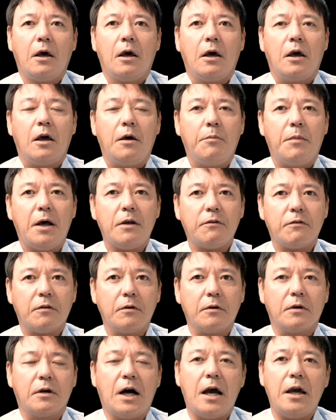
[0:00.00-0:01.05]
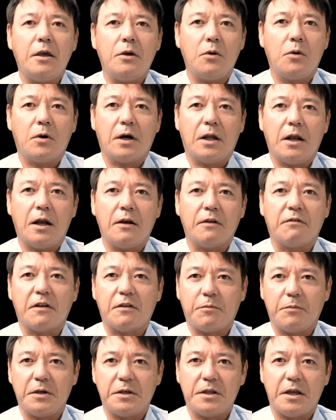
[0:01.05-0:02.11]
えまず概要から
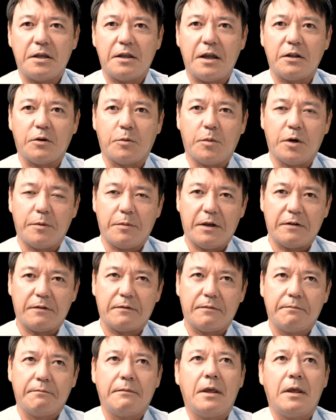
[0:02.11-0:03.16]
説明していきたいと思います。